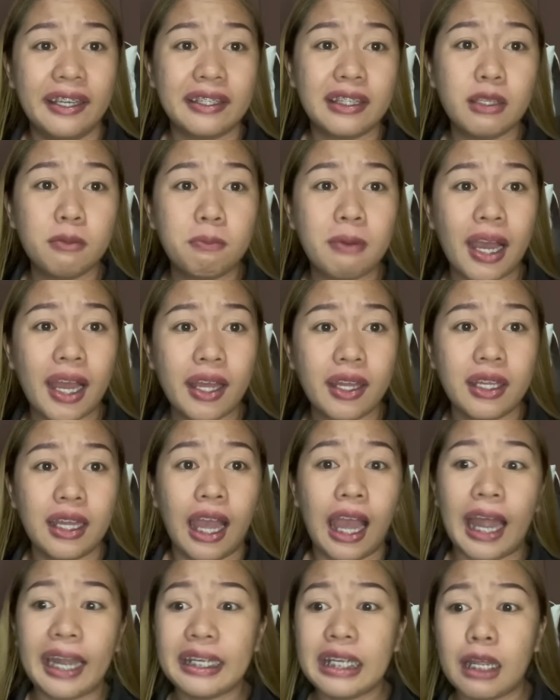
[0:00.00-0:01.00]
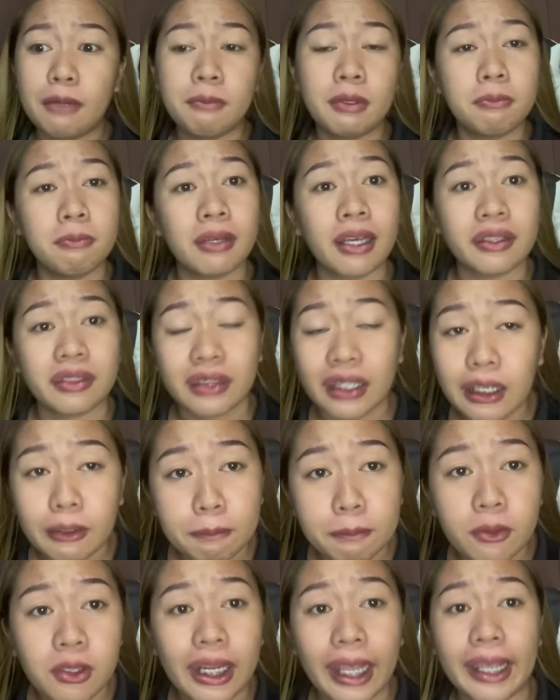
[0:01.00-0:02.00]
'Di ba? Ang daming mga
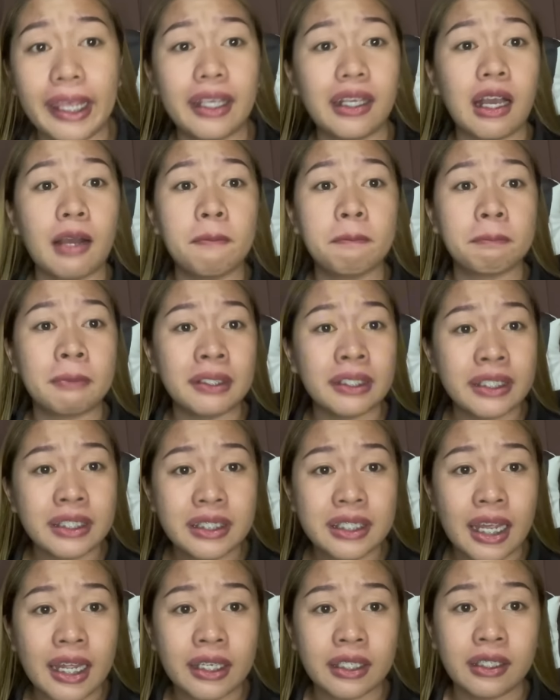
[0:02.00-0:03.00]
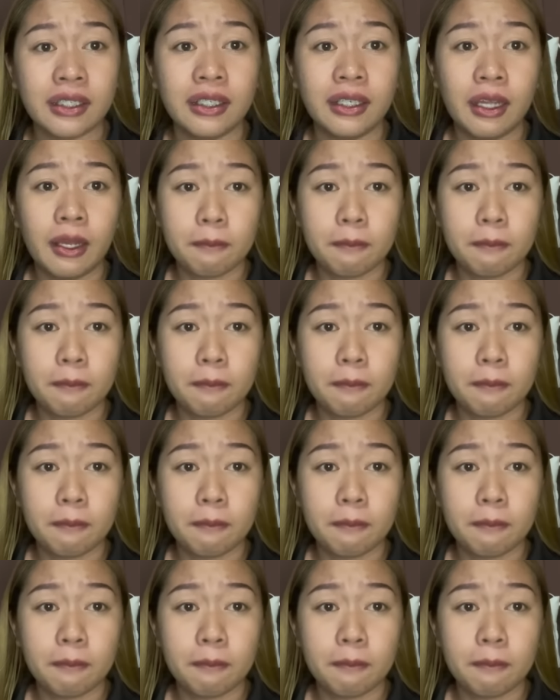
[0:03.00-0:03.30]
AAA company diyan.